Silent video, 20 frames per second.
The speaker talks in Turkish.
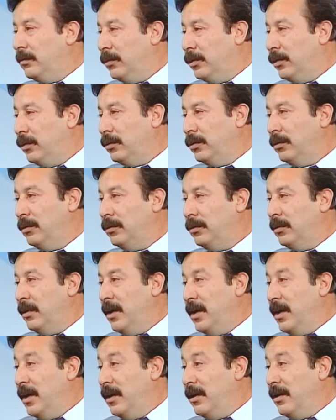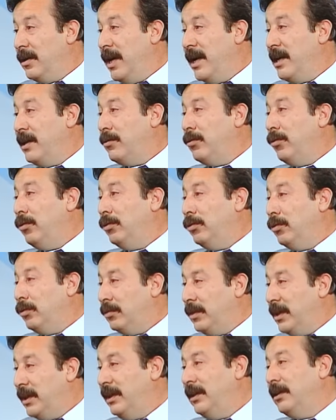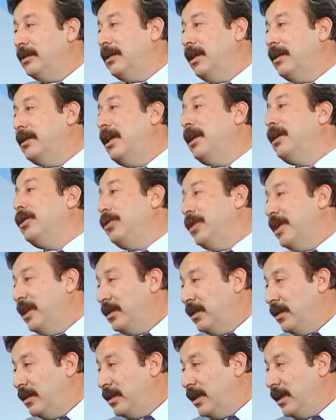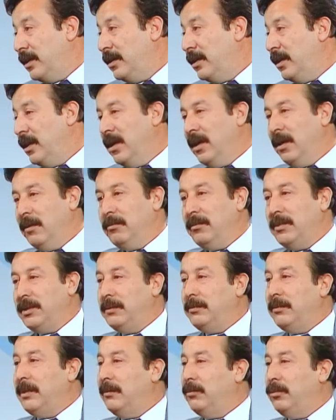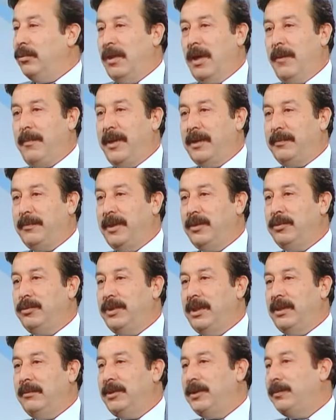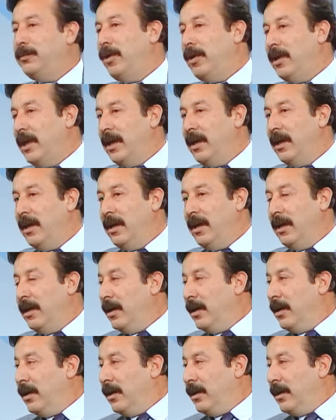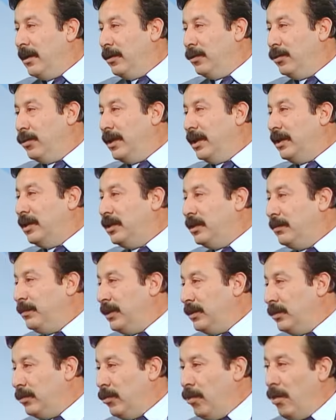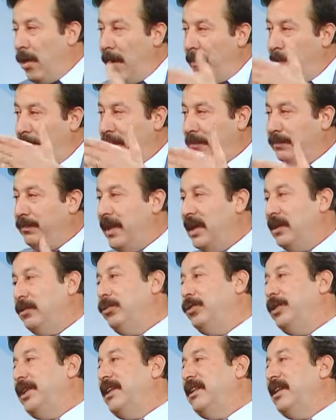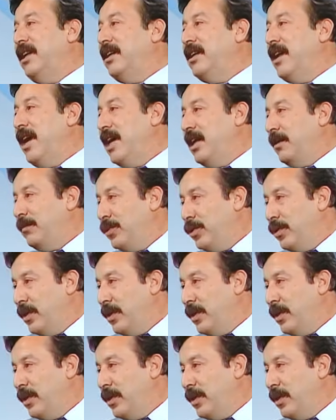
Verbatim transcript: biliyorsunuz layık oldukları insanlarla yönetilirler. Bizim de bu apartman düzenimiz böyle. Yöneticimiz o apartman düzenine layık bir